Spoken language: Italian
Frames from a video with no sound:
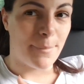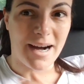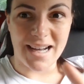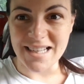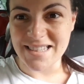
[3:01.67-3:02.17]

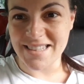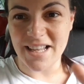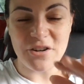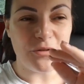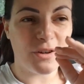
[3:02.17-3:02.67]

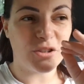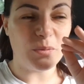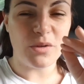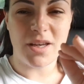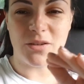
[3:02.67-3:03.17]
basta, non ho fatto
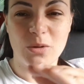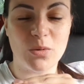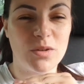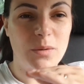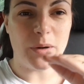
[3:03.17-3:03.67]
più niente,
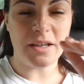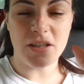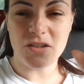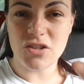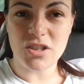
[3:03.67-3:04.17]
tutti i
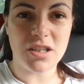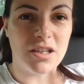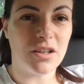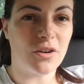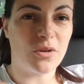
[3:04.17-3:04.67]
panni in
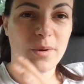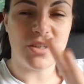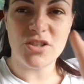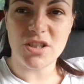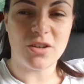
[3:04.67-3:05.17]
giro, roba
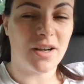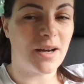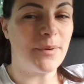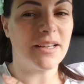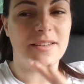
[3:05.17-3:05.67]
in giro, la
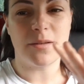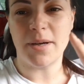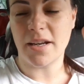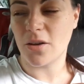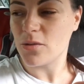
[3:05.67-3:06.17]
cameretta di
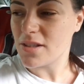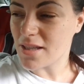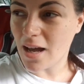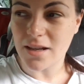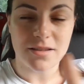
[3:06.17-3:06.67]
mare che è un
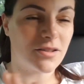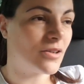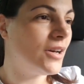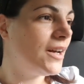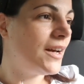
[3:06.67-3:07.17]

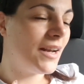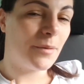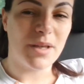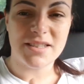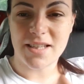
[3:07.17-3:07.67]
disastro,
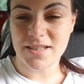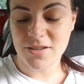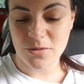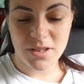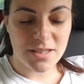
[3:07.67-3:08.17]
la mia
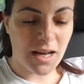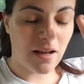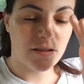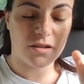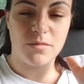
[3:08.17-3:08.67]
stanza è un
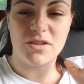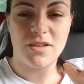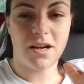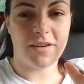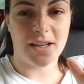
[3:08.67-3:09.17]
disastro,
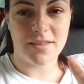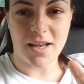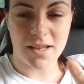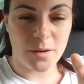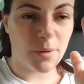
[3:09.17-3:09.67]
bisogna lavare a
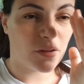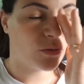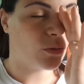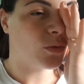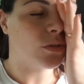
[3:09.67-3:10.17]
terra
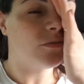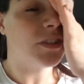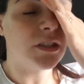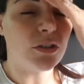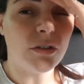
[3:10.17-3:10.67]
dappertutto, non
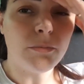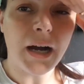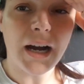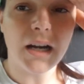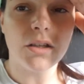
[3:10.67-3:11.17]
vi dico il
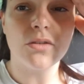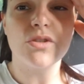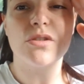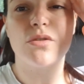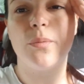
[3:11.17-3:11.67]
bagno,
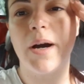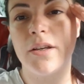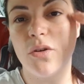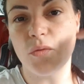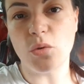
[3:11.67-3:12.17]
ci sono
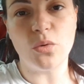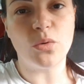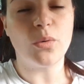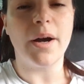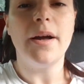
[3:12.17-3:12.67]
panni
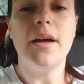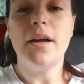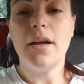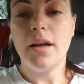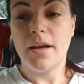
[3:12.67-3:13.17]
ovunque.
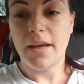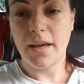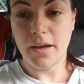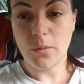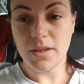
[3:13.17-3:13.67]

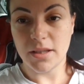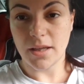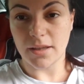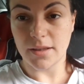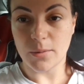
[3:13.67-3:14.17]
E quindi
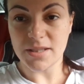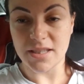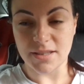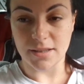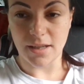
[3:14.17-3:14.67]
niente, questa
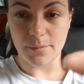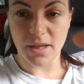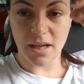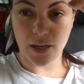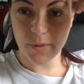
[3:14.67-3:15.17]
è stata la
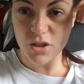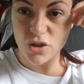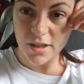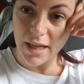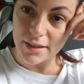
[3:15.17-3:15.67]
mia, la mia
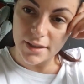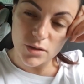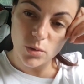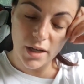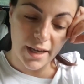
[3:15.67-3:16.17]
giornata
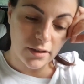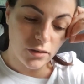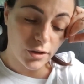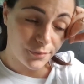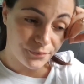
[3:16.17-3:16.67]
sul
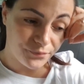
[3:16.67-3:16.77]
letto